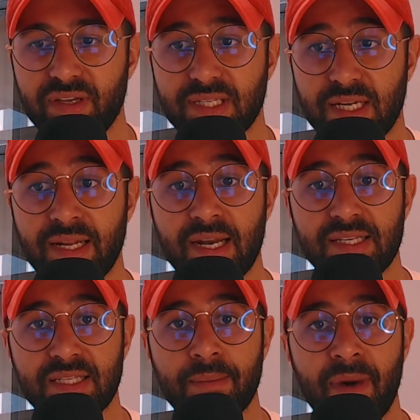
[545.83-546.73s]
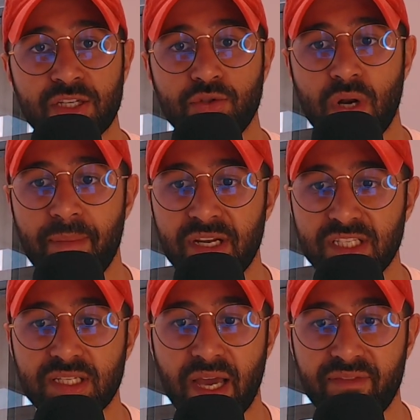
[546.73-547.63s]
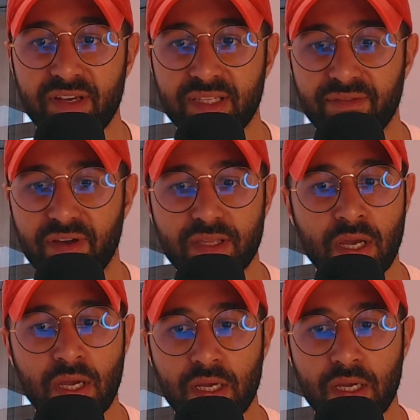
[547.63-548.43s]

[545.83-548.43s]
c'est que l'analyse des matchs de la Belgique avait été faite